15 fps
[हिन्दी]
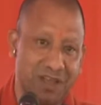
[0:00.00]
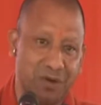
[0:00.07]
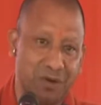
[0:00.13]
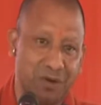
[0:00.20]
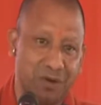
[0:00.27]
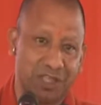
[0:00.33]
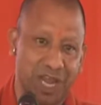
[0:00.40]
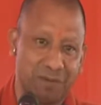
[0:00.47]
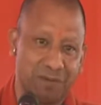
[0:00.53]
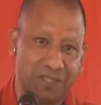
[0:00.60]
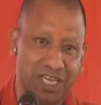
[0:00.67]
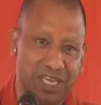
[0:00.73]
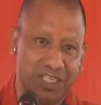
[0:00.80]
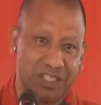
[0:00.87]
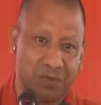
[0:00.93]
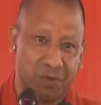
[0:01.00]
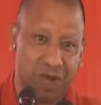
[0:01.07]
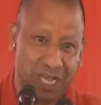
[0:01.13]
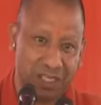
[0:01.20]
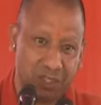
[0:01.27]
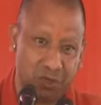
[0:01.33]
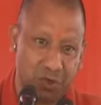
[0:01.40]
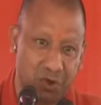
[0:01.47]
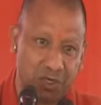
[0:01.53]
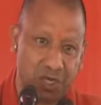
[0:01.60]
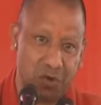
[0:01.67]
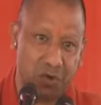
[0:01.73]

उत्तर प्रदेश वासियों की ओर